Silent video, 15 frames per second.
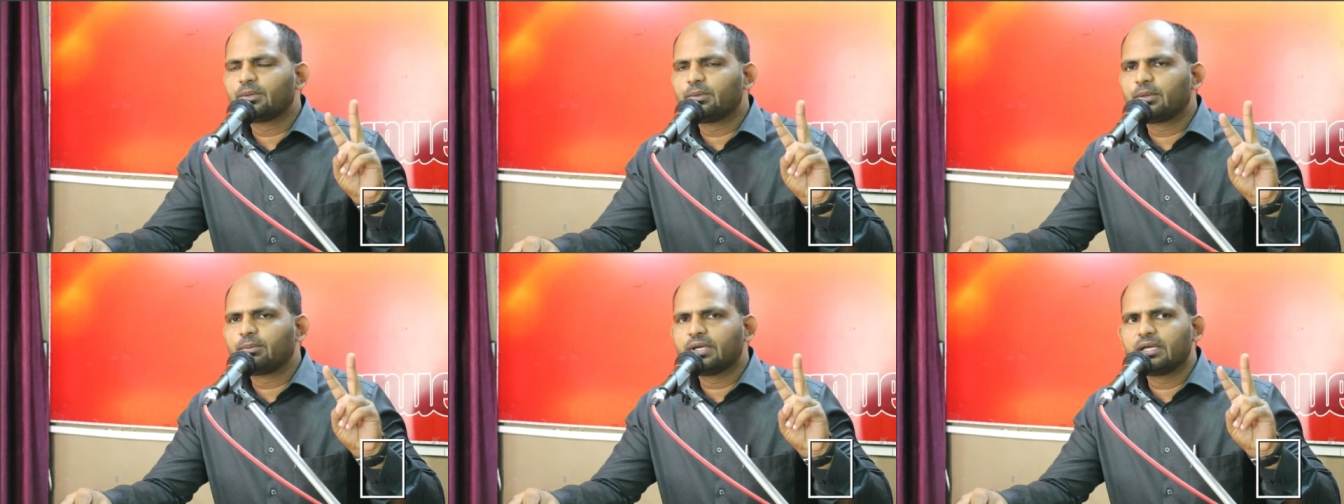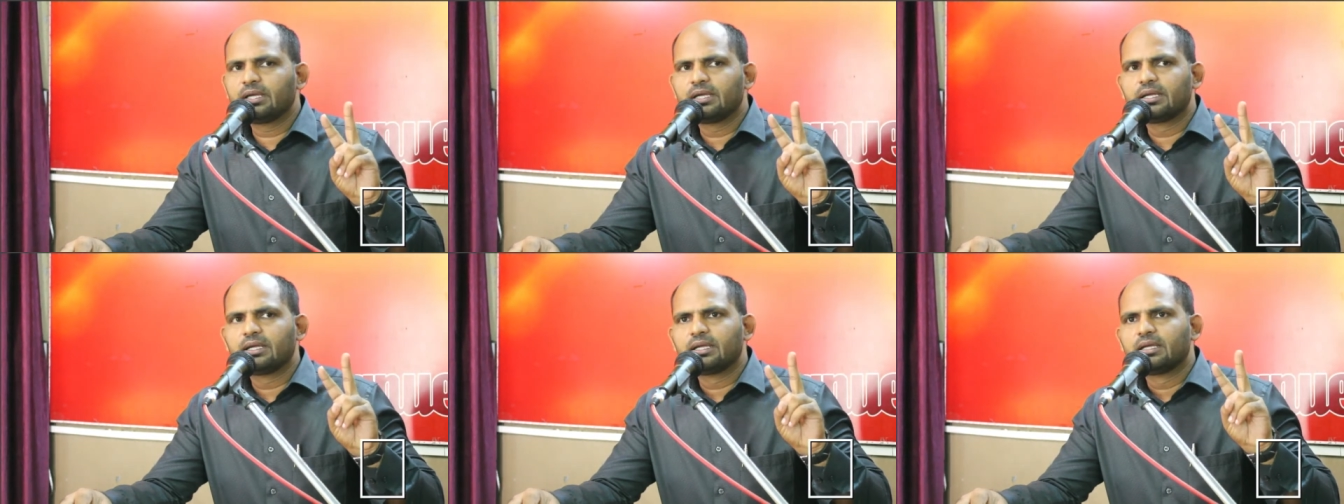में
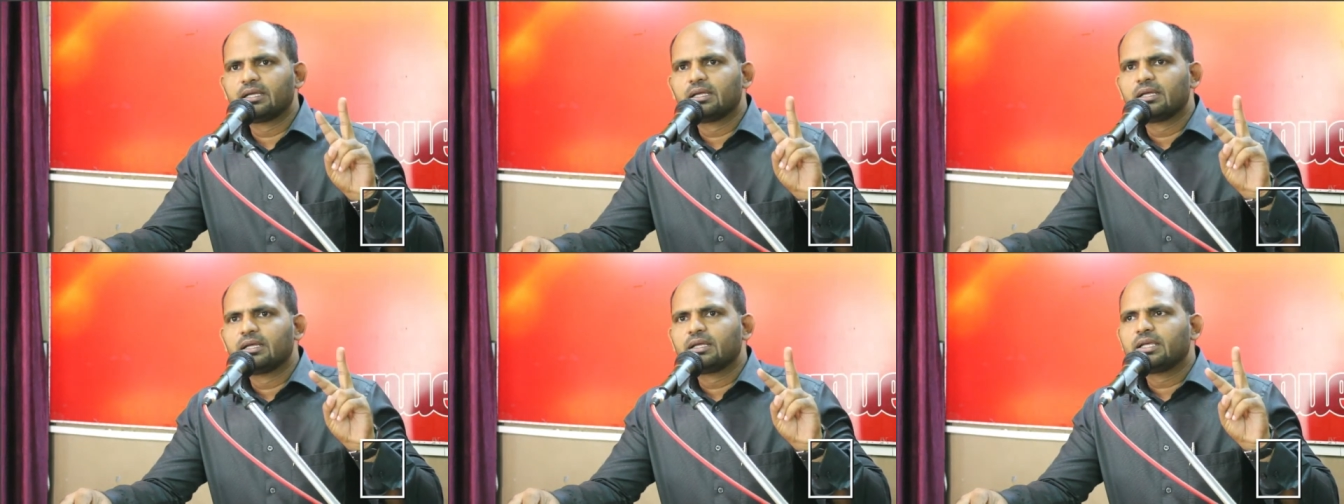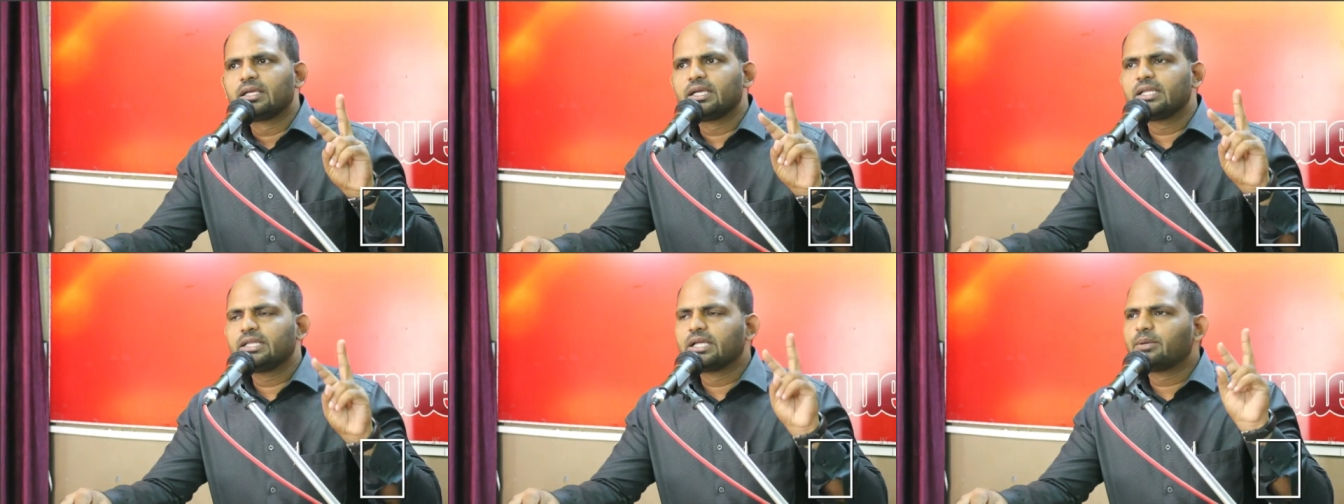
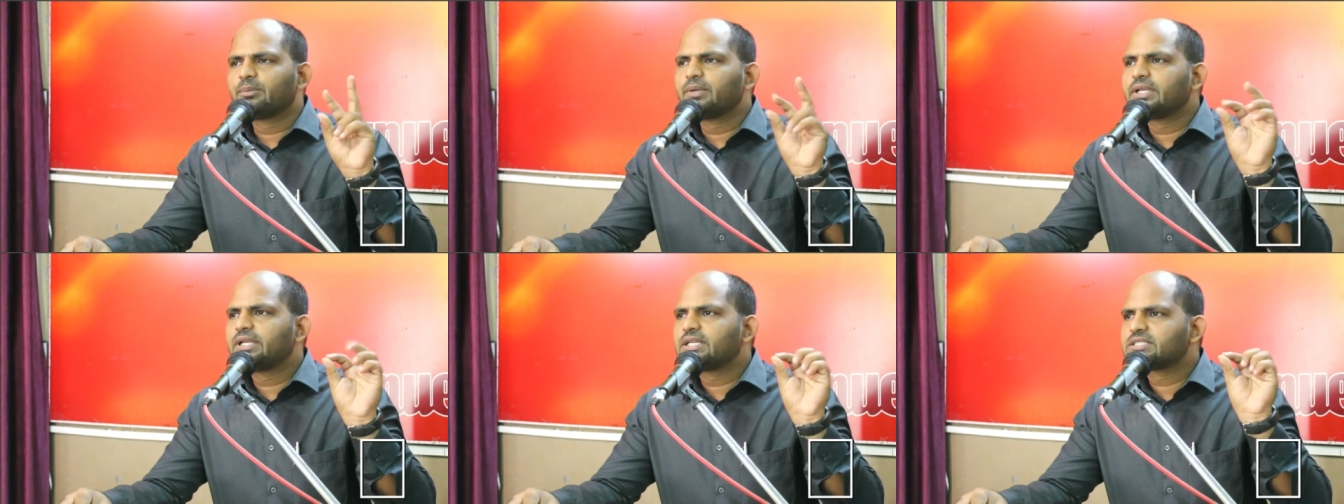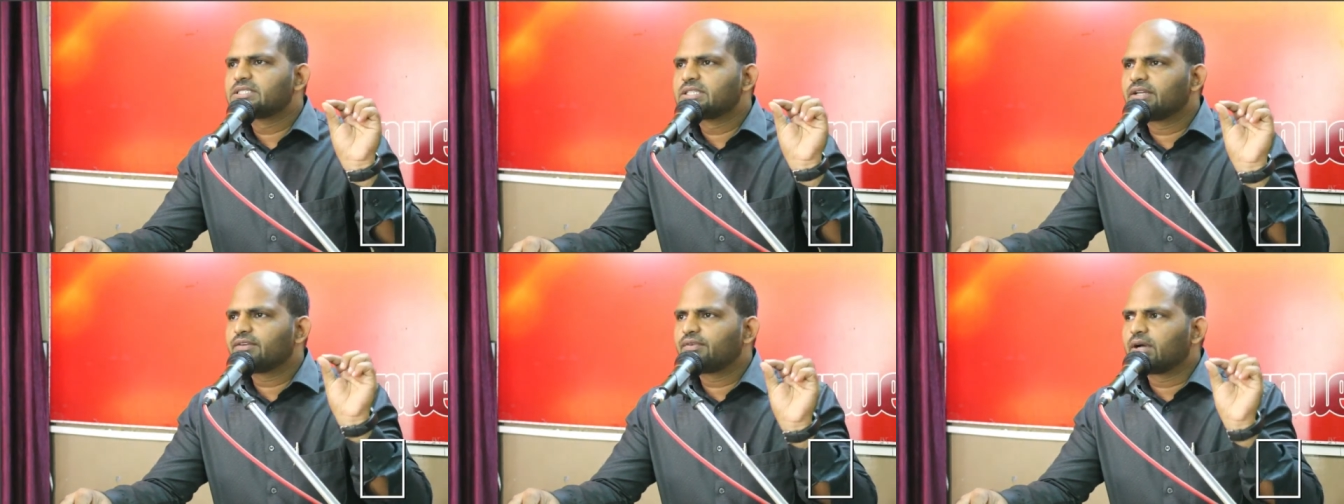कि धर्मी ने
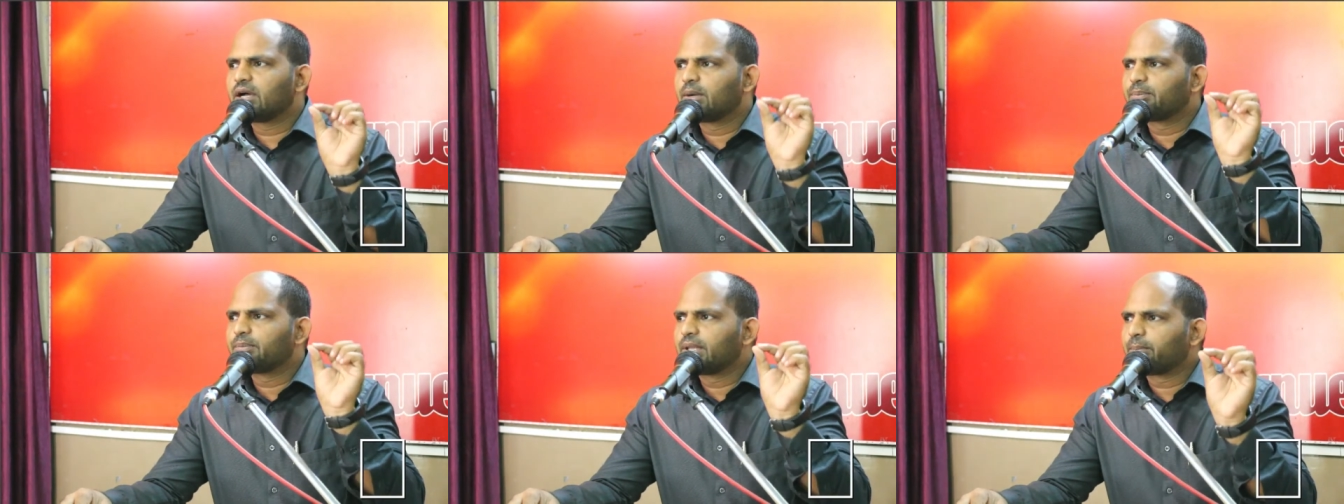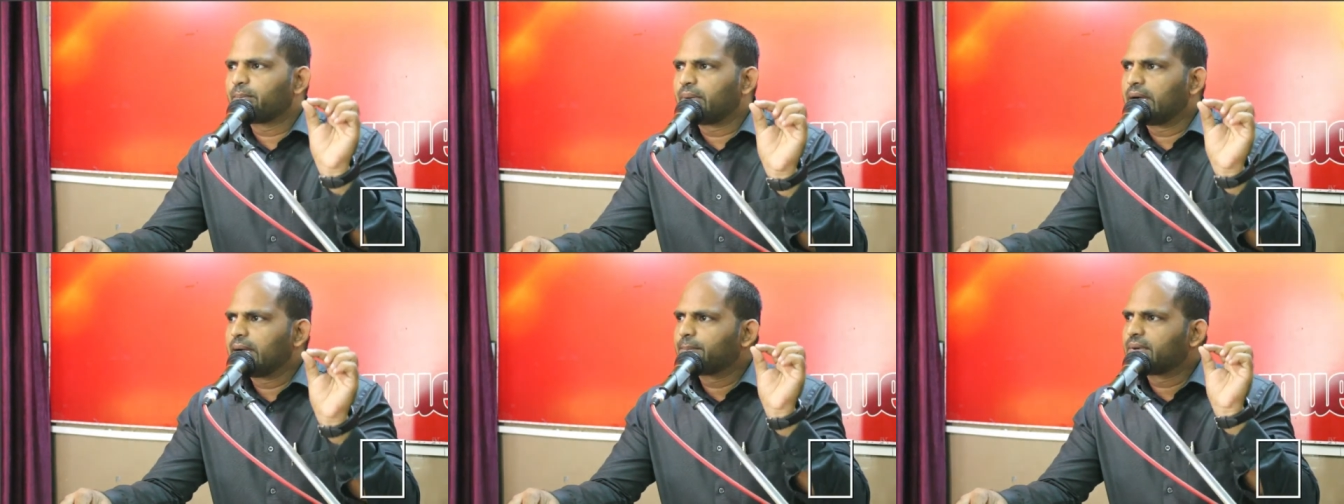सिर्फ अपने
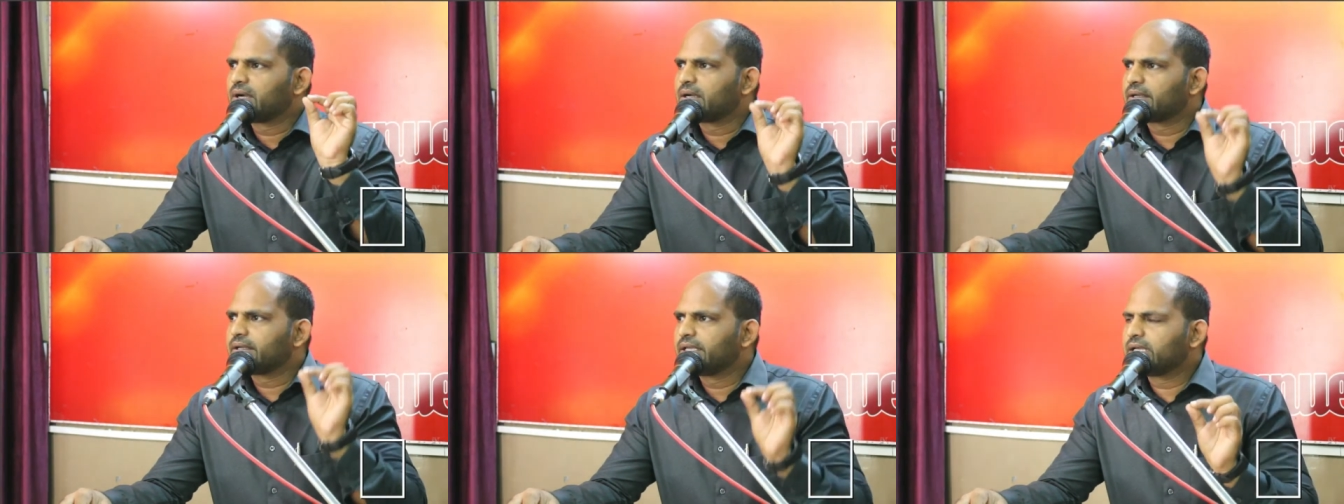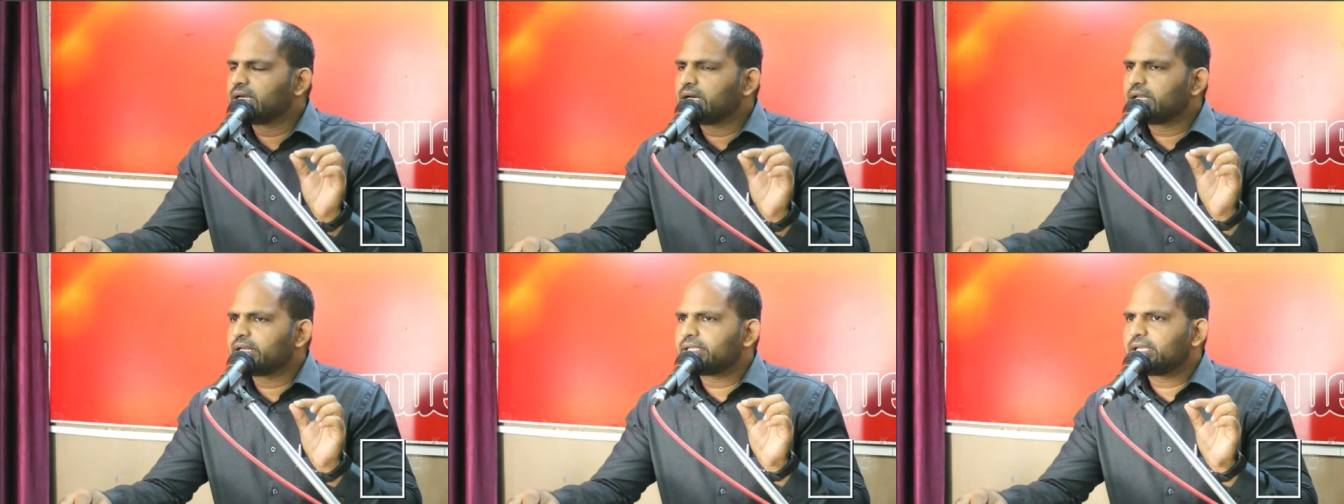पाप का
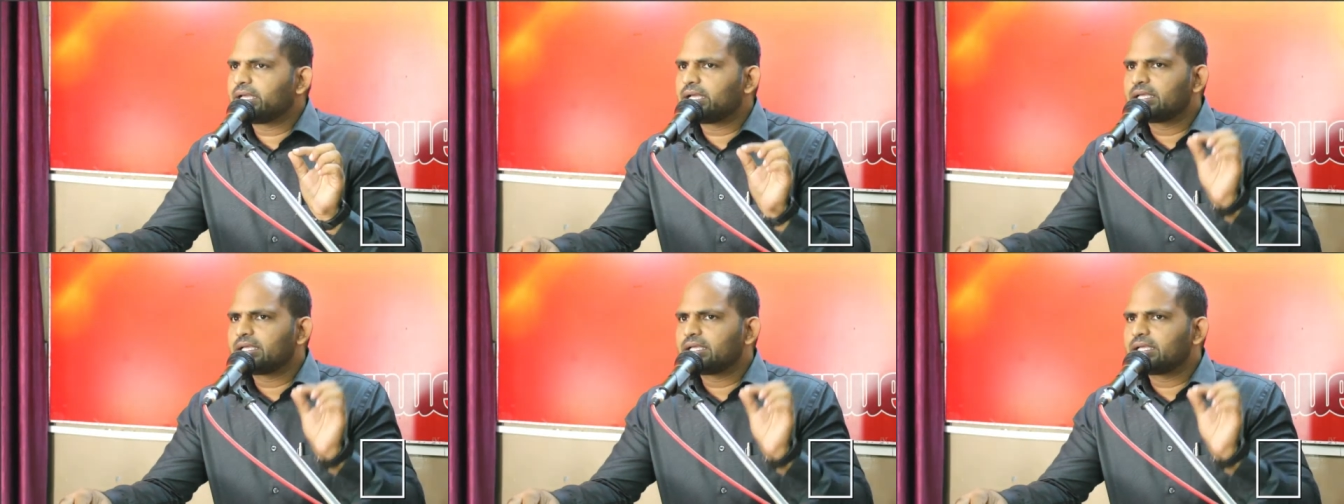अंगीकार किया